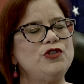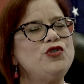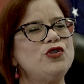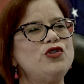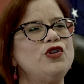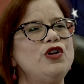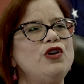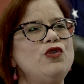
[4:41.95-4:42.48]
Yo
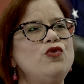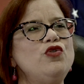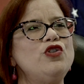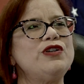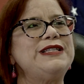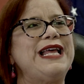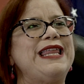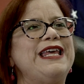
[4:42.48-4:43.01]
soy
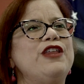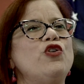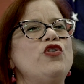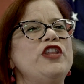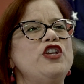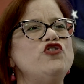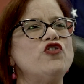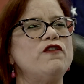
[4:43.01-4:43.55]
orgullosa de
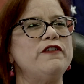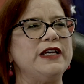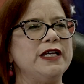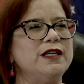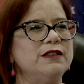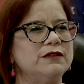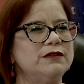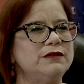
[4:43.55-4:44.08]
donde yo
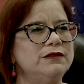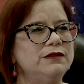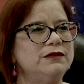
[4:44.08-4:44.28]
vengo.